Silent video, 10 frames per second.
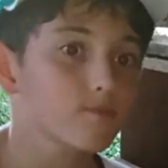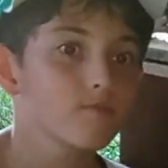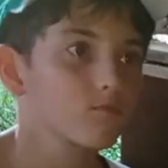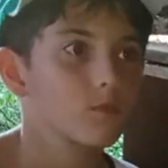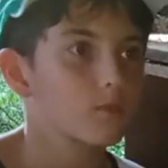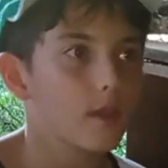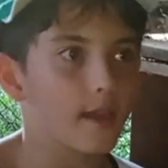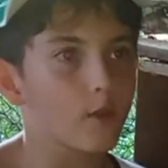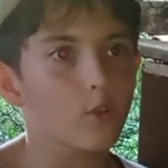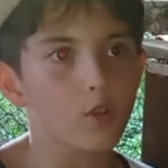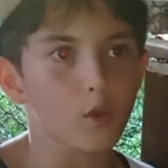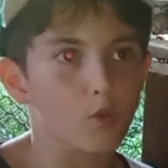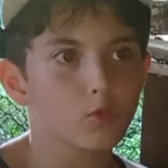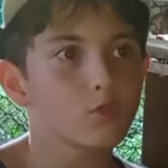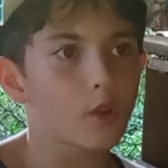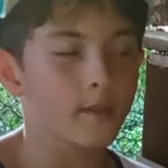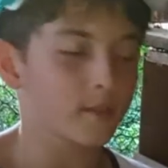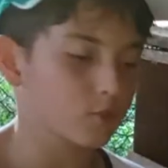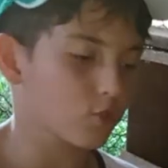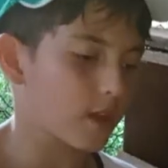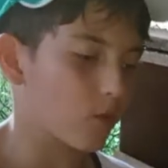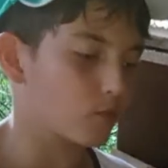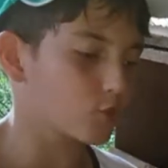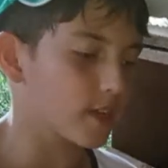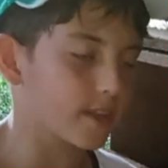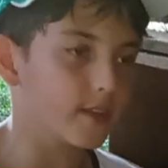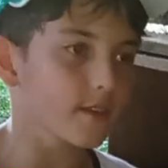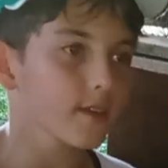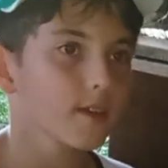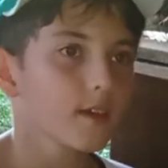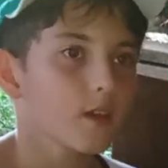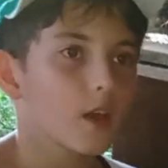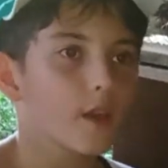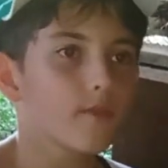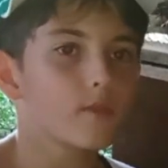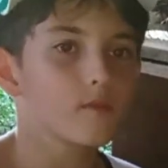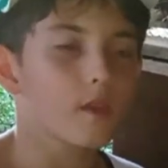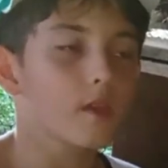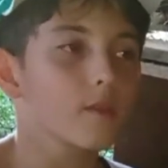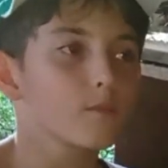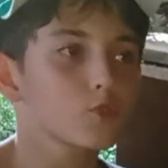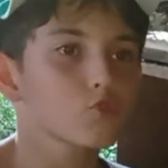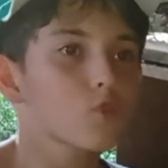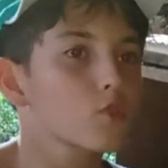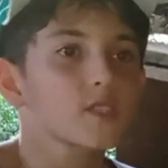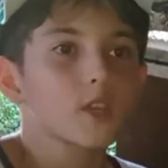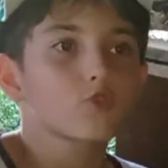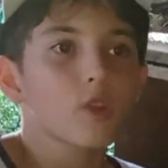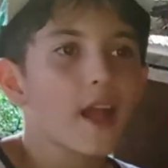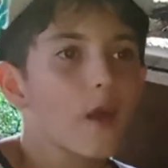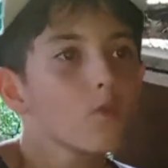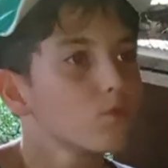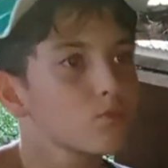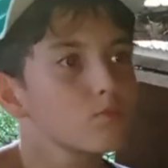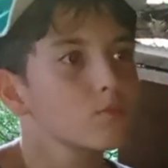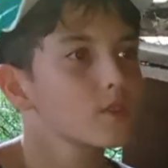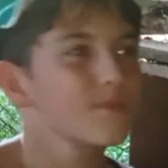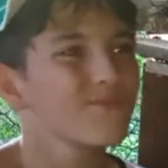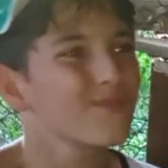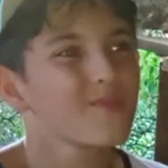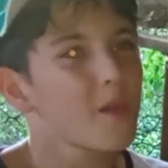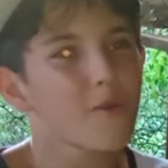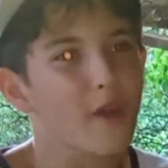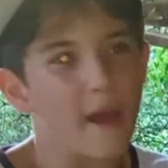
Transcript: hum, a, a codorna, chocar o ovo de galinha, é, só consegue chocar um e não